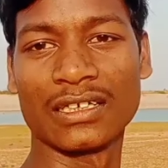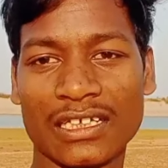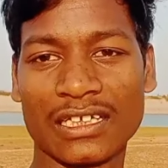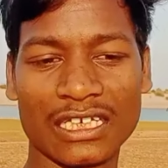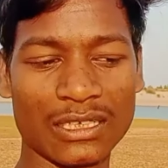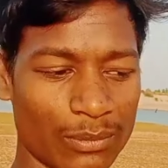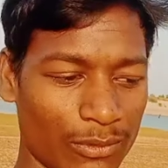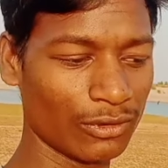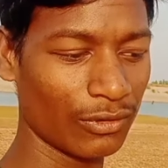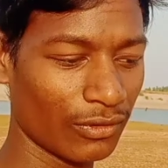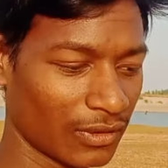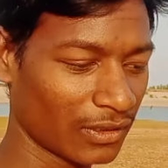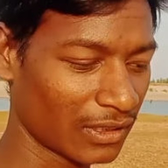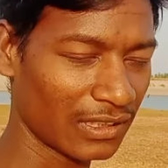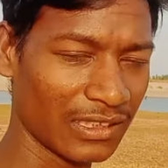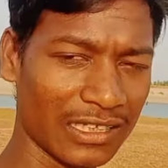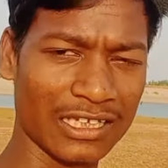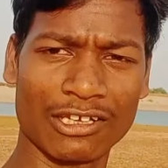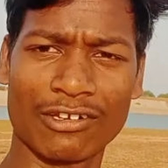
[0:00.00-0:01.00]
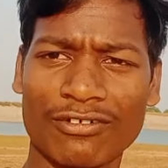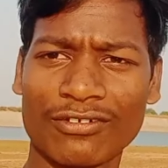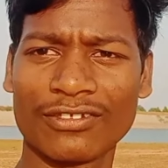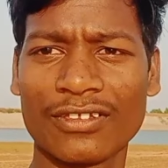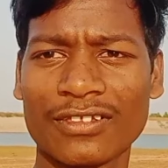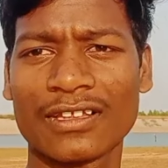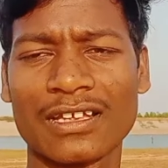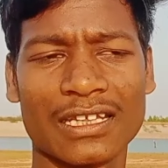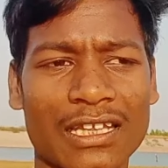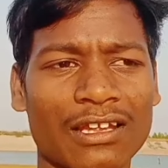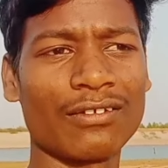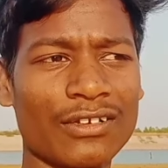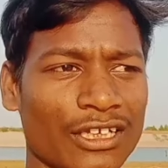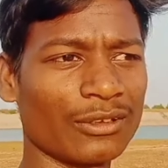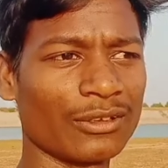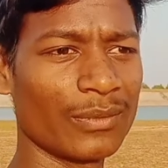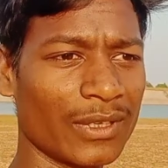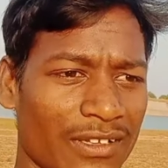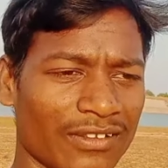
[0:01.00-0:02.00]
डेली ब्लॉग करने की कोशिश करता हूँ
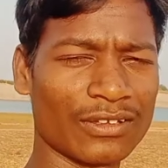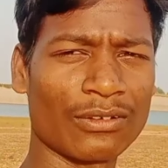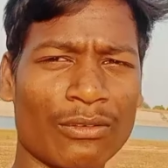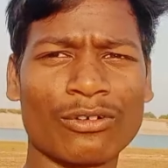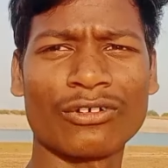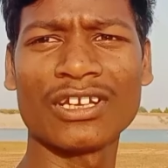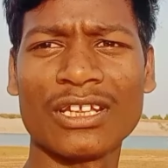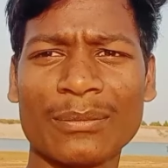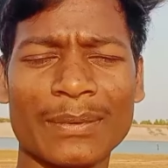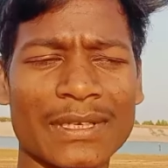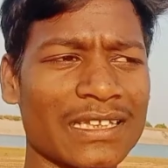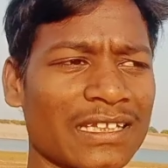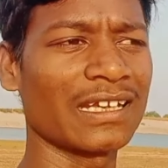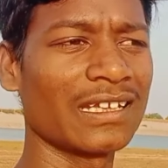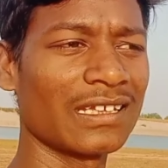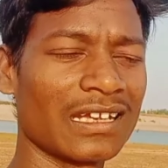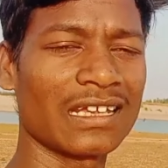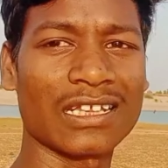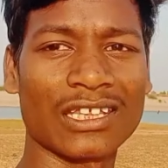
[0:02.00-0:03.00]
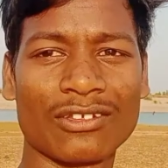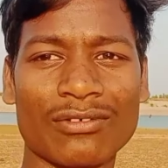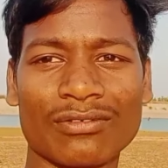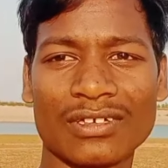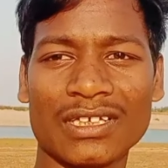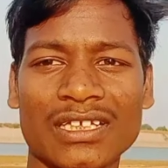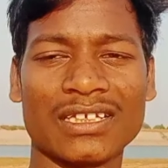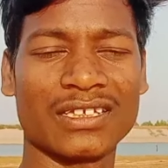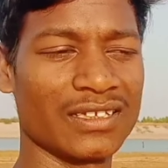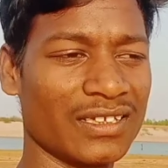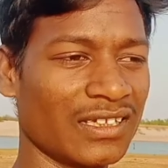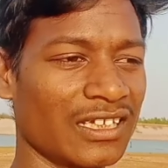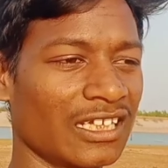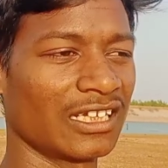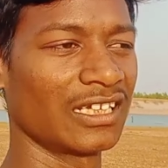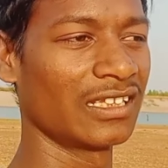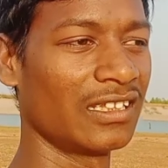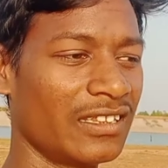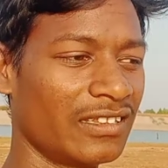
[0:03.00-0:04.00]
लेकिन मेरे से हो नहीं पाता है यार क्योंकि
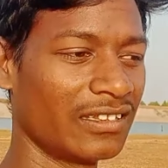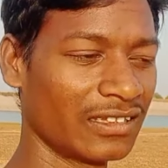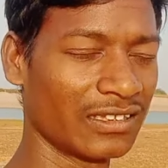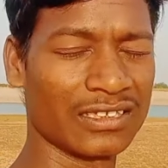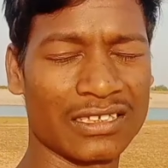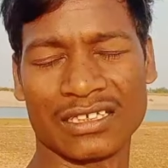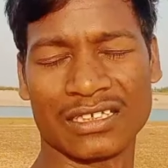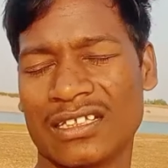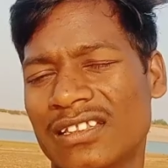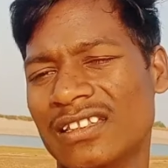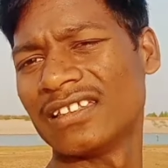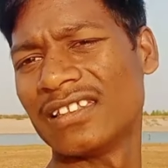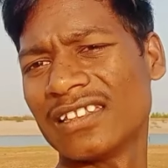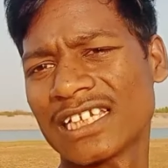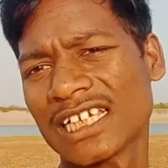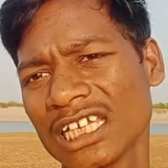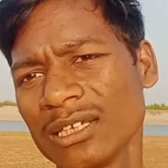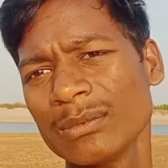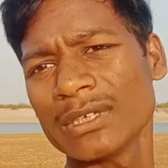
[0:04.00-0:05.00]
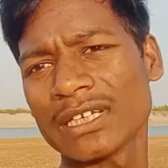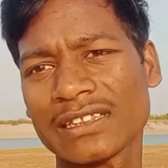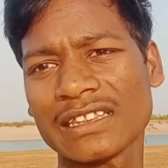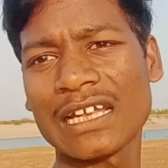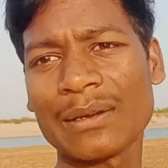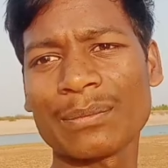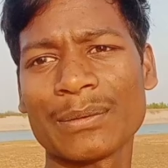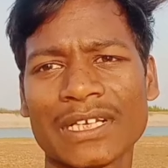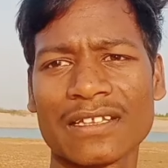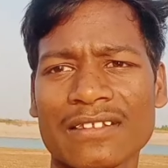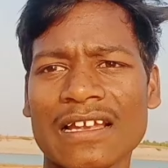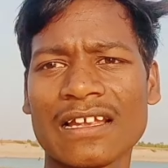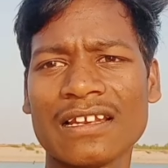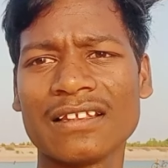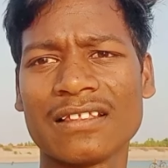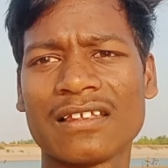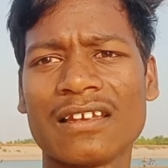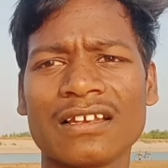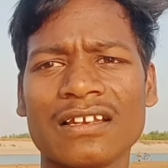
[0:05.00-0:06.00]
ज़िंदगी में इतना
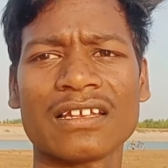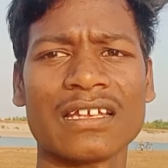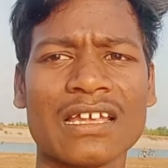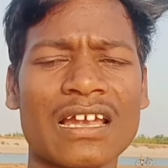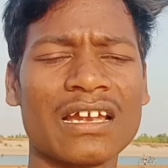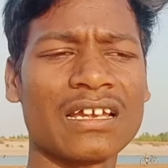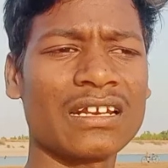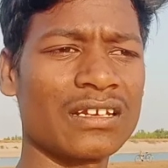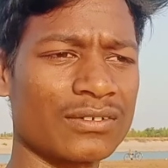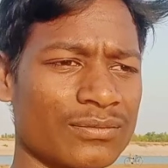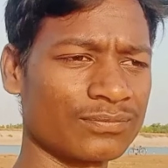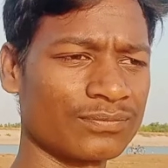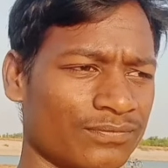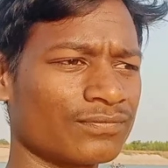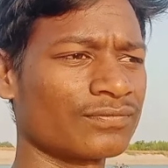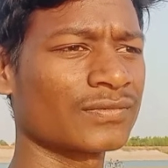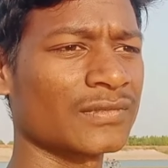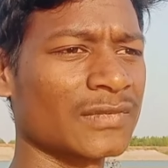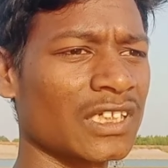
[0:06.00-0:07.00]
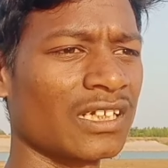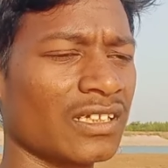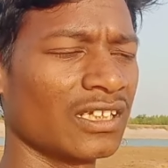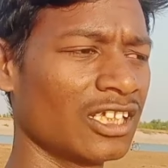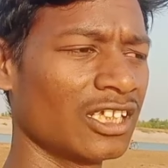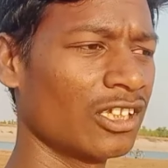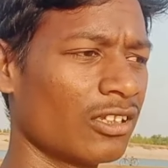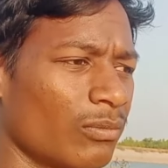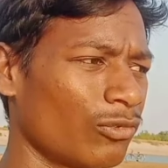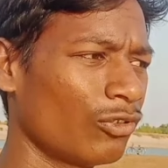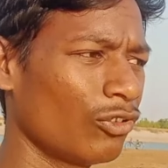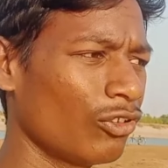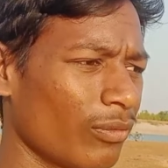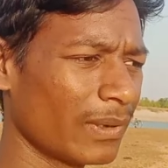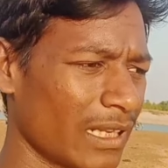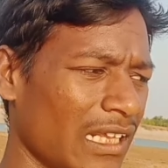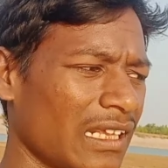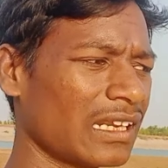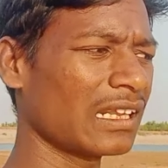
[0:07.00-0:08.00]
परेशानी झेल के अगर
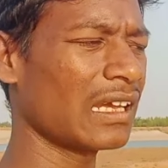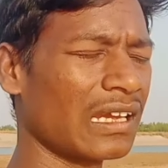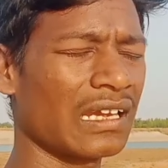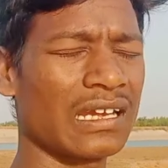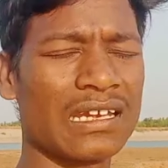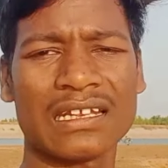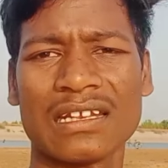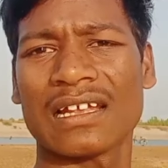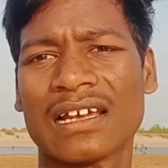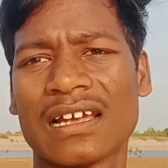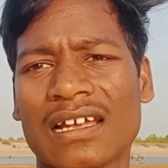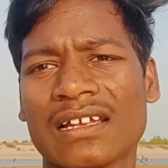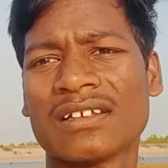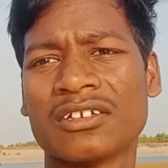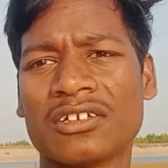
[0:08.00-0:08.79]
ब्लॉग बनाना है ना